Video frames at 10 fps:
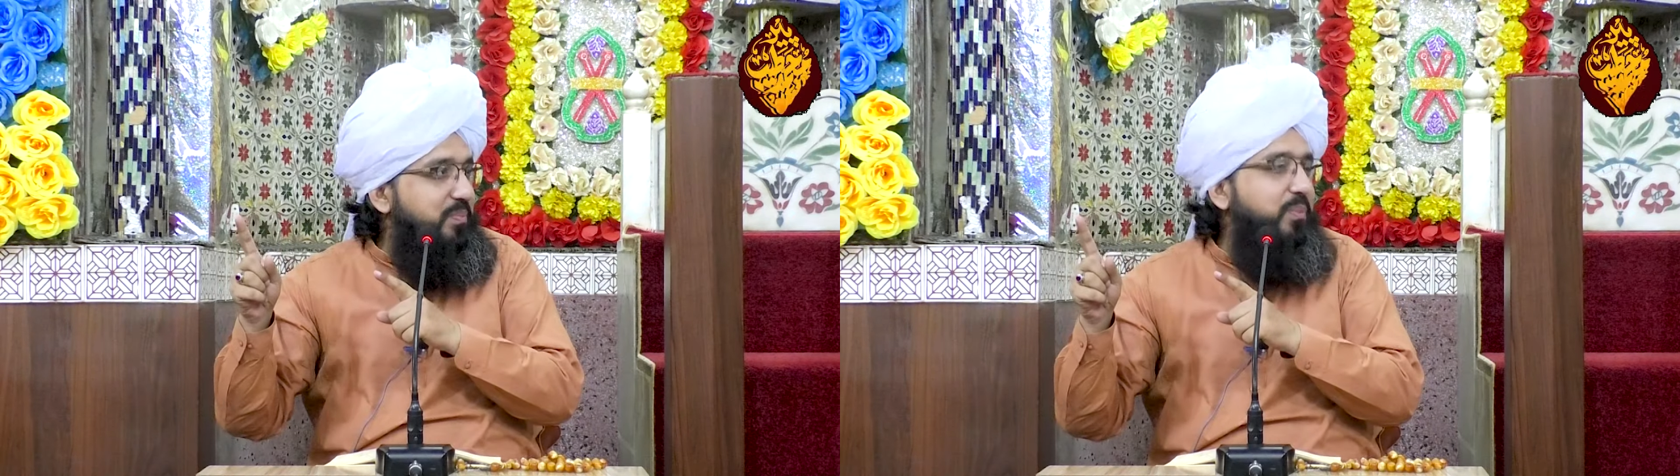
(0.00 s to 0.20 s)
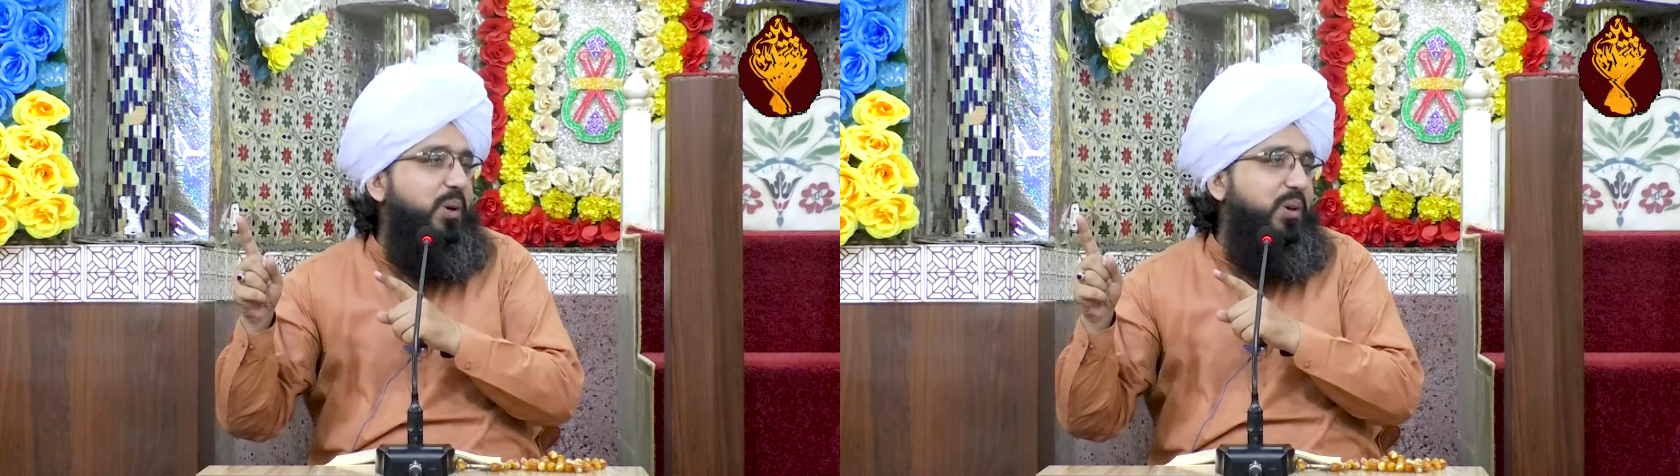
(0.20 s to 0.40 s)

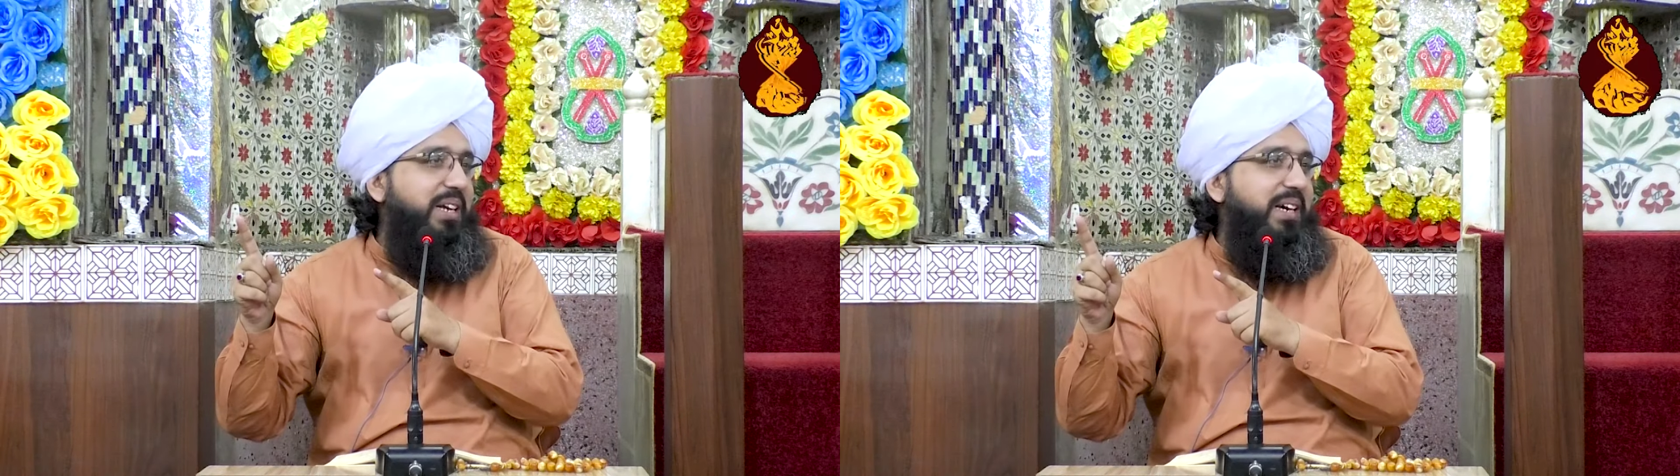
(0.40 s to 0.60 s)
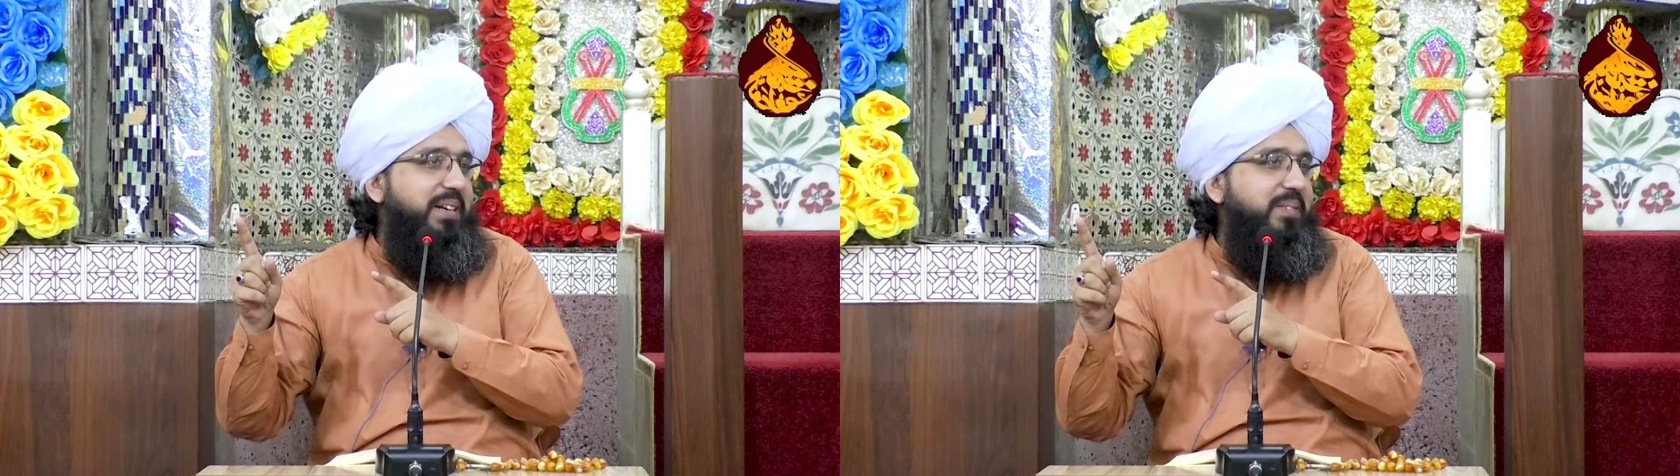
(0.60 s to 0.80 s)
बोलो
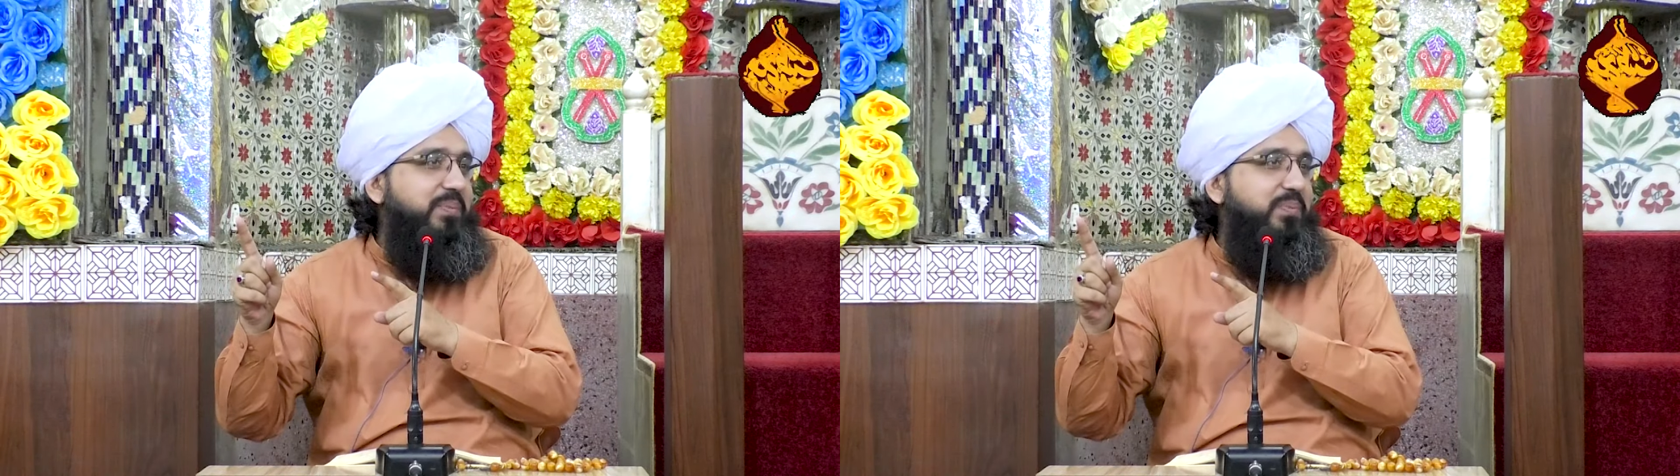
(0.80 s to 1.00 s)
ना यार